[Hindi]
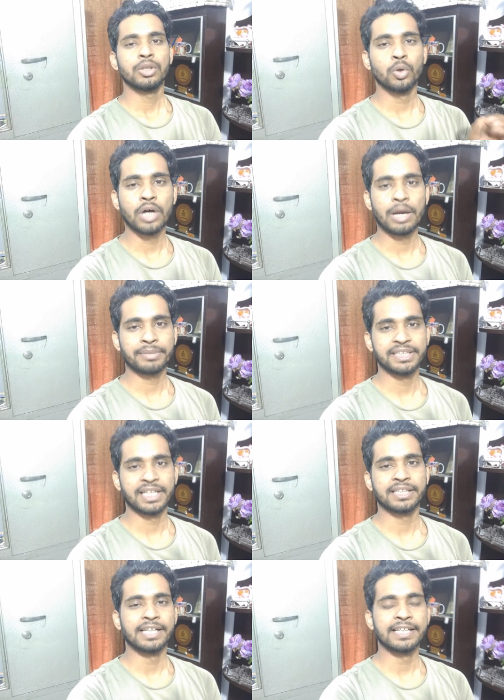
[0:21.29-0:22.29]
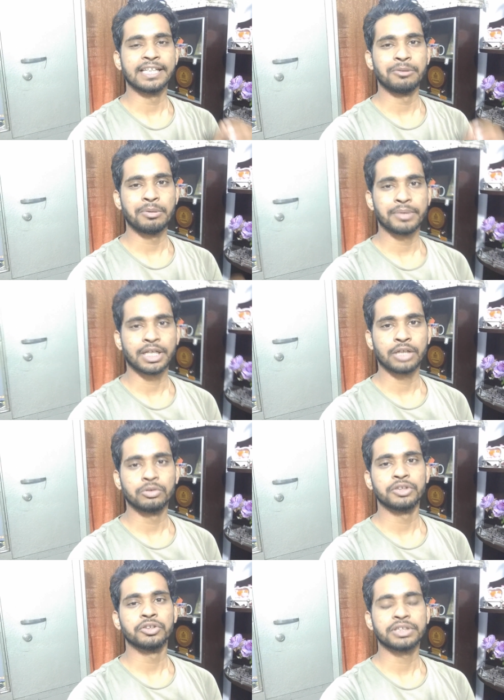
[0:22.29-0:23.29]
तो आपकी जानकारी के लिए भी बता
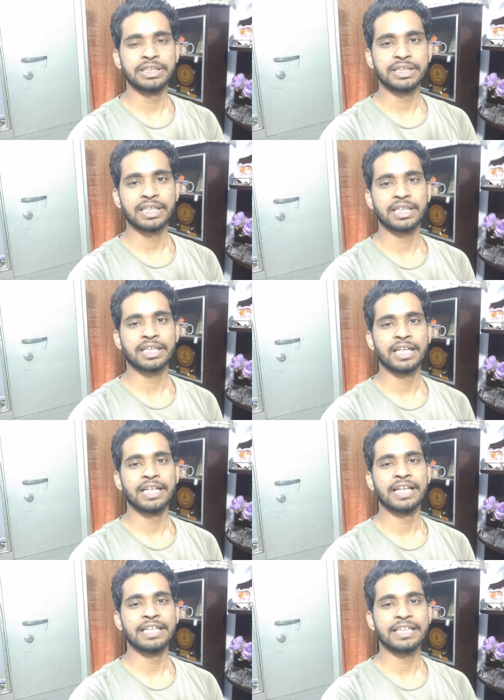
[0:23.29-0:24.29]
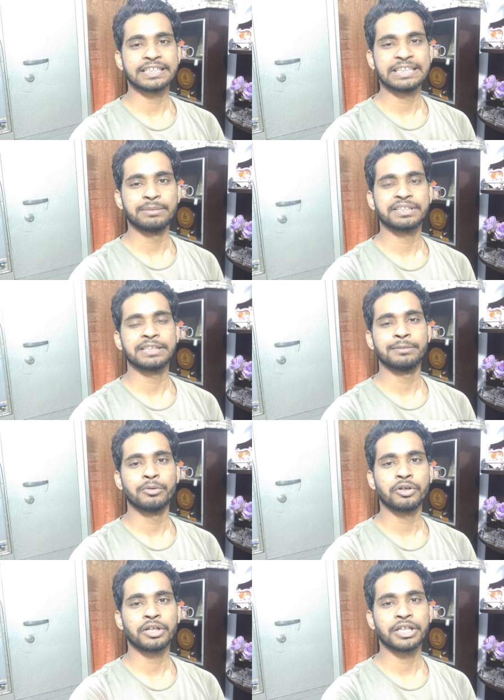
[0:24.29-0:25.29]
दूं कि जो सीटेट e के यानी कि सीबीएसई
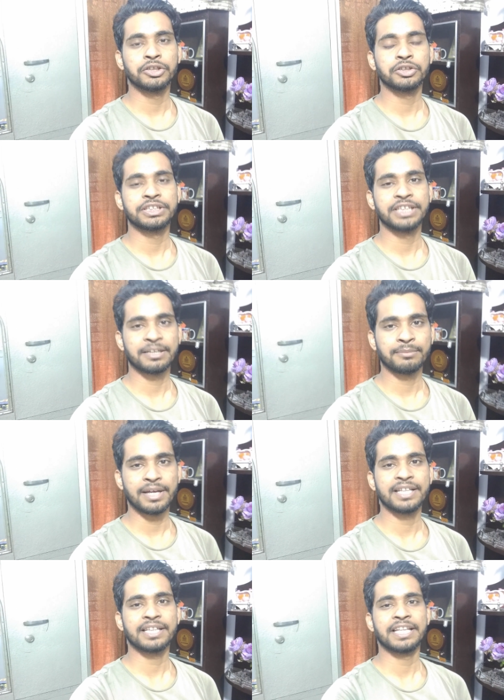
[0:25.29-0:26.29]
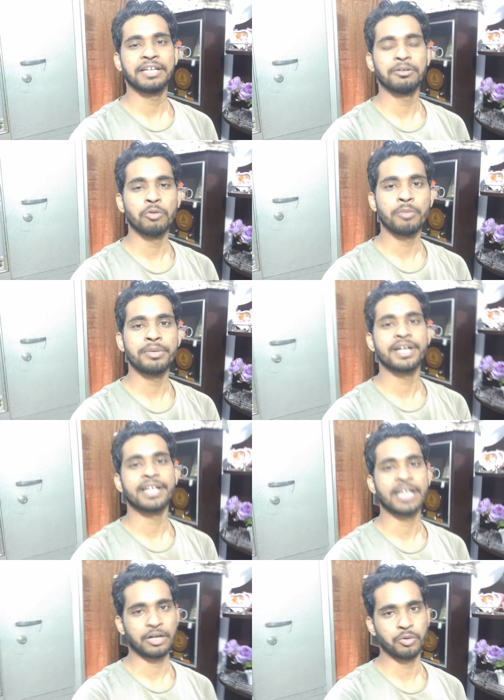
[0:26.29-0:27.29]
बोर्ड e के जो चेयरमैन थे वो अभी
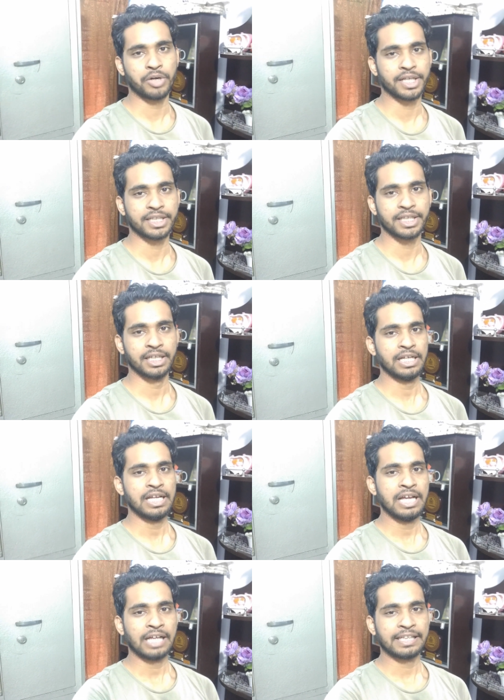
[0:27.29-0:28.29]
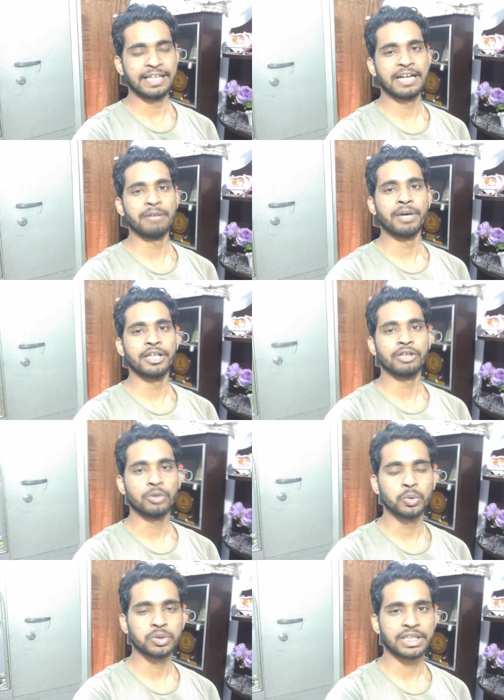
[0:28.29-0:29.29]
रिटायर हो गए थे तेरह मई को
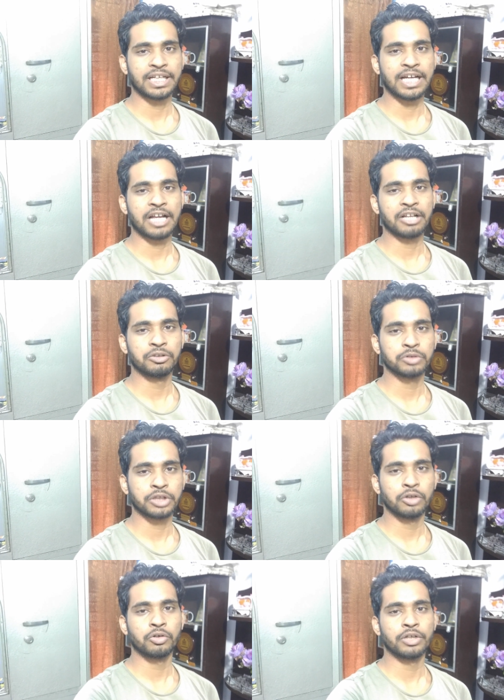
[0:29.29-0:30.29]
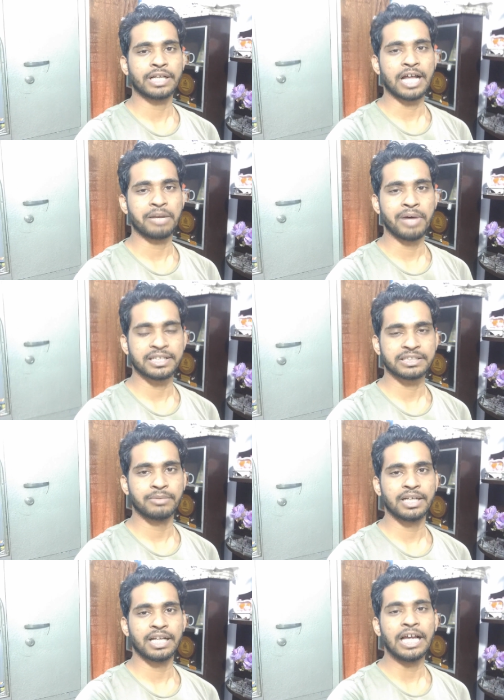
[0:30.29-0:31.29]
दूसरे कार दूसरे लोगों ने कारभार
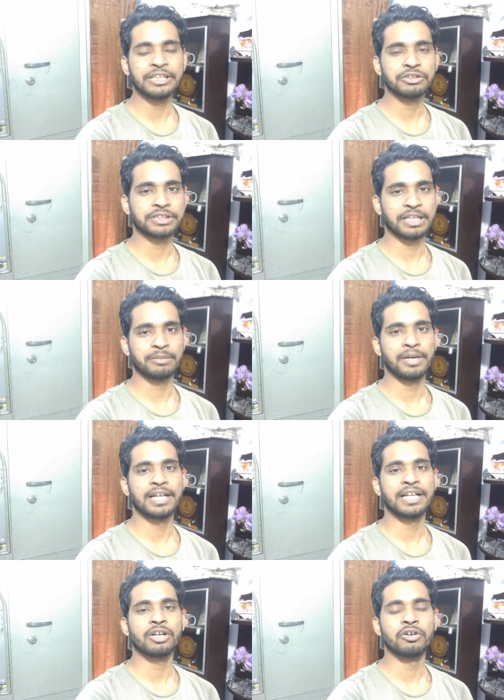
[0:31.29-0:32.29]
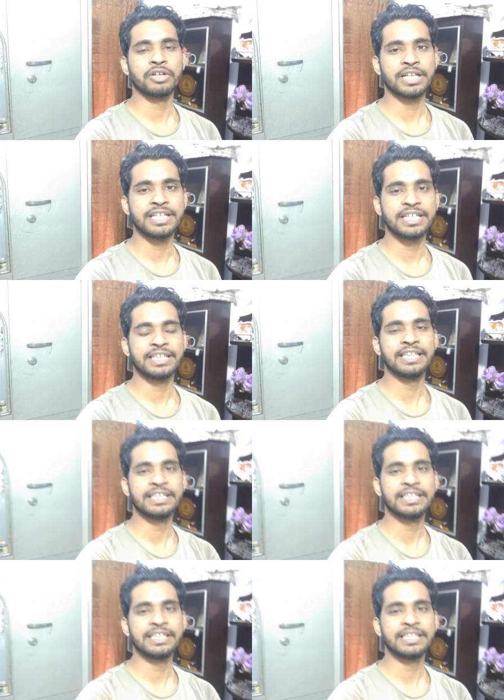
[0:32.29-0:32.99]
संभाला है जो चेयरमैन है कौन है निधि